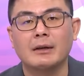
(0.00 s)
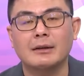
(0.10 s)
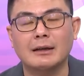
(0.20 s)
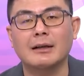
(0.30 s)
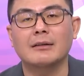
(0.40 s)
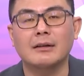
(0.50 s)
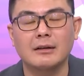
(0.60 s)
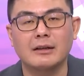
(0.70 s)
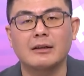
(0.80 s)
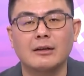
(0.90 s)
那当然，
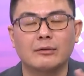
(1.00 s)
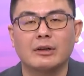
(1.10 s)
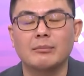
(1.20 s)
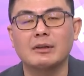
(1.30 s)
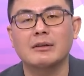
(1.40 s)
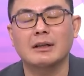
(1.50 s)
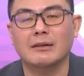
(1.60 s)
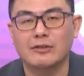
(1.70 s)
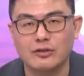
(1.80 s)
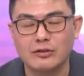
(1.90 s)
二零一六年民进
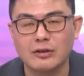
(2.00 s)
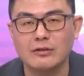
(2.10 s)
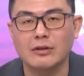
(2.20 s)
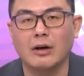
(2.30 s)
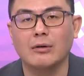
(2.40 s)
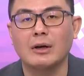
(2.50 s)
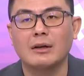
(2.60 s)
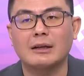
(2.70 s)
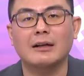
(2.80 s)
党执政之后，